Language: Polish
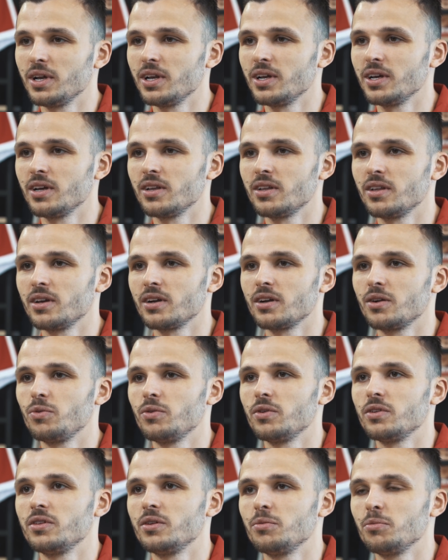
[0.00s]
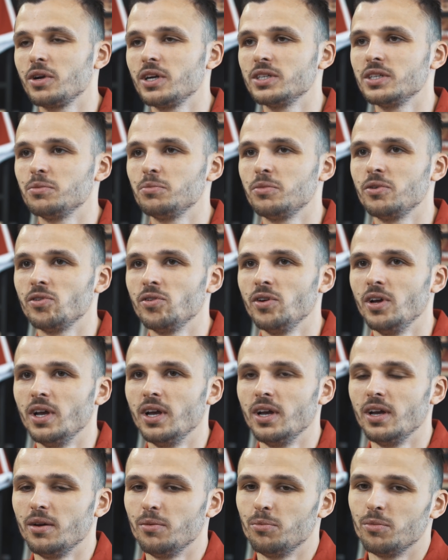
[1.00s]
ale jednak głodnym gry, bo,
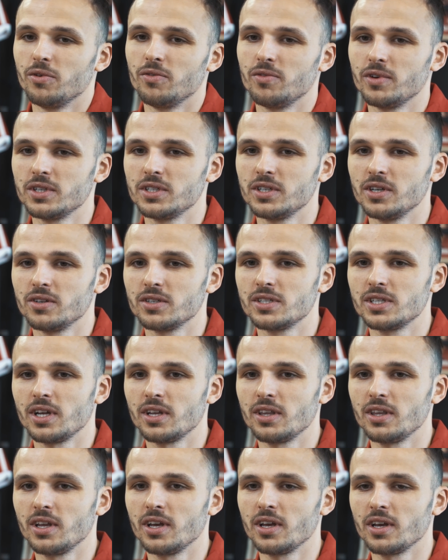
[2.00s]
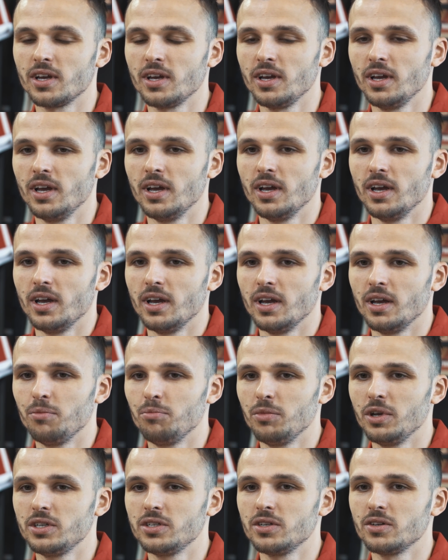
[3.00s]
bo właśnie ostatnie e,
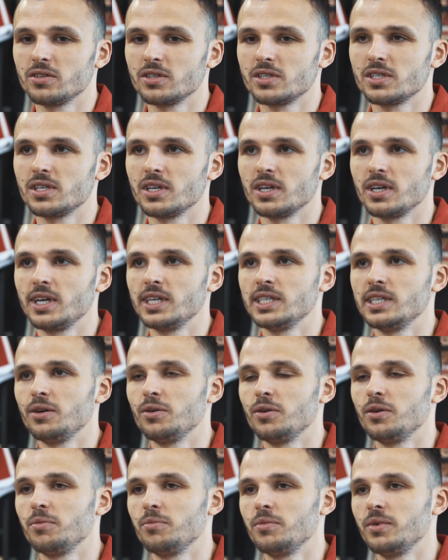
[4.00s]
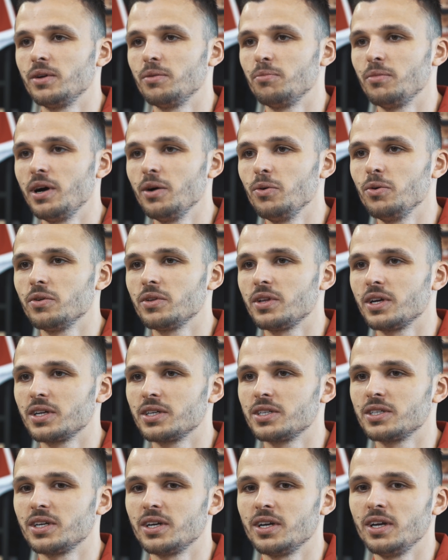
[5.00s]
miesiące grałem e, mało,
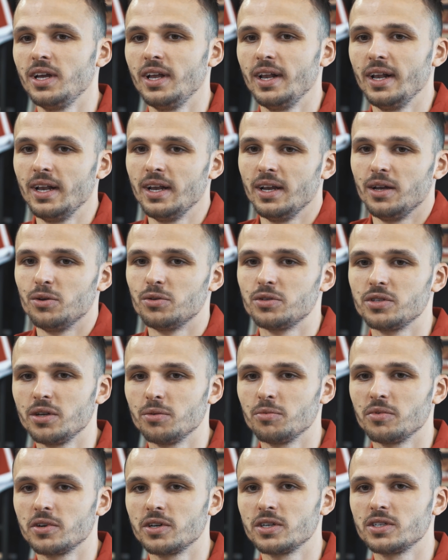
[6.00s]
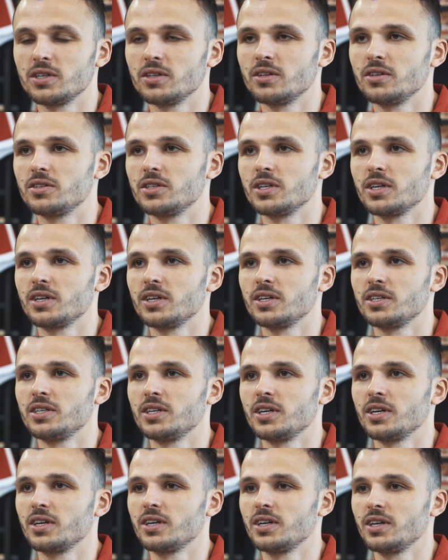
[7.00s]
także już nie mogę się doczekać,
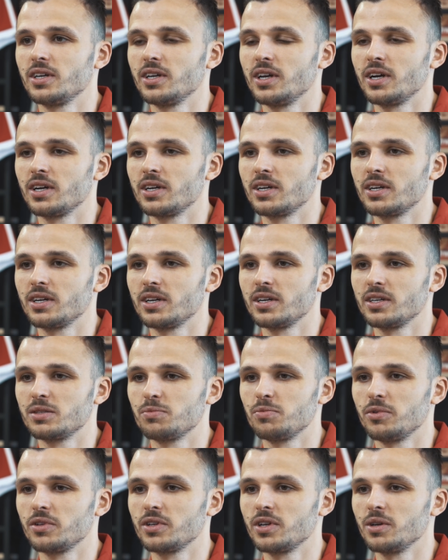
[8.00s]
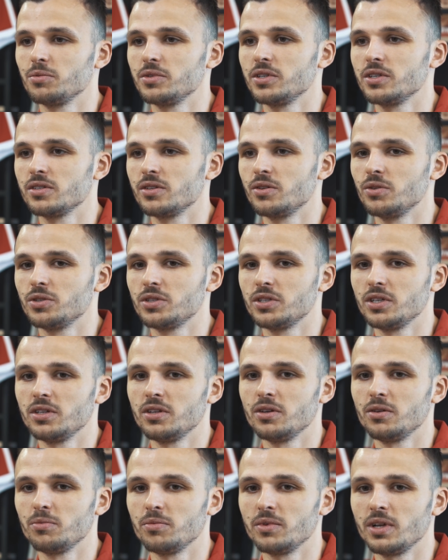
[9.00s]
jak, jak spotkam się z
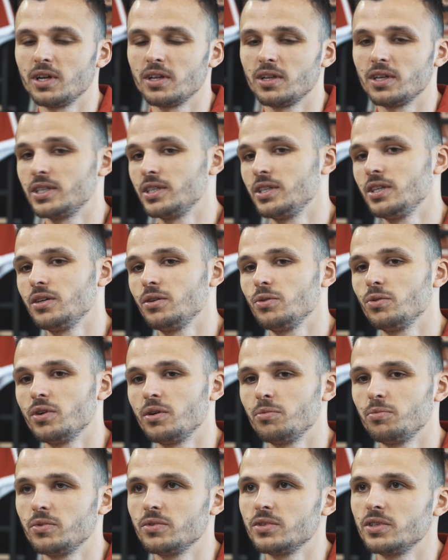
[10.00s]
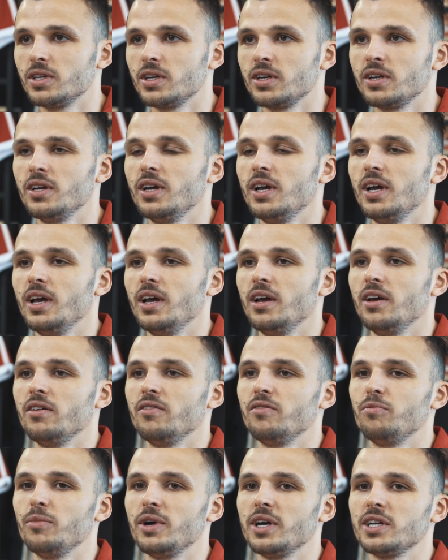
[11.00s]
drużyną na treningu, a później
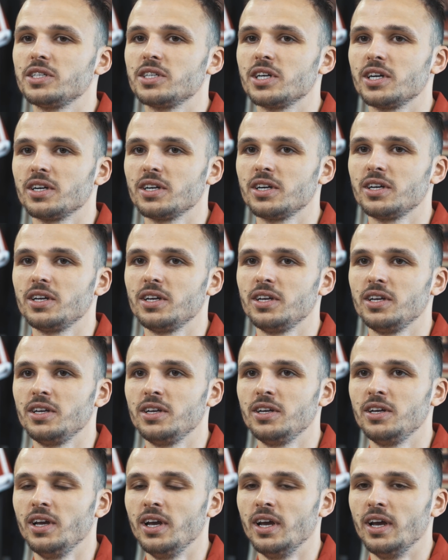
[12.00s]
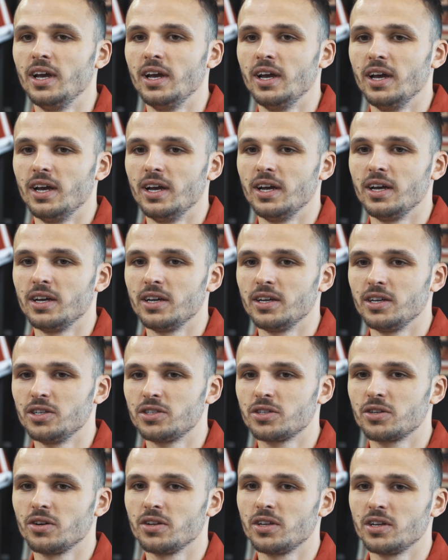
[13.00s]
w meczach i, i
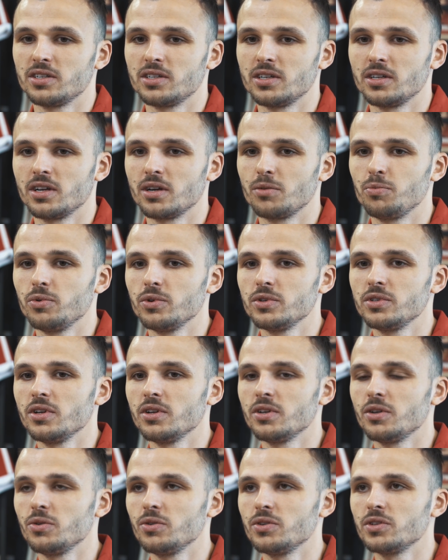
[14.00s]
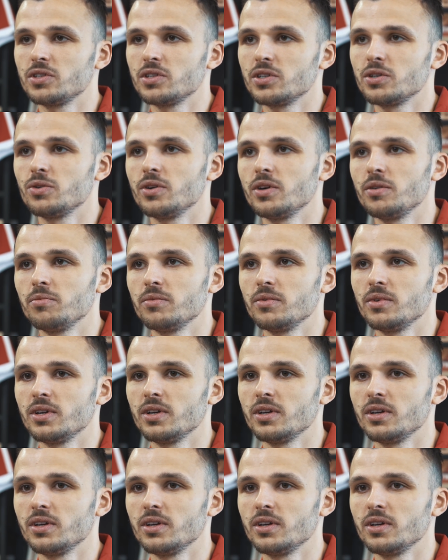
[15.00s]
szkoda, że tak późno dołączyłem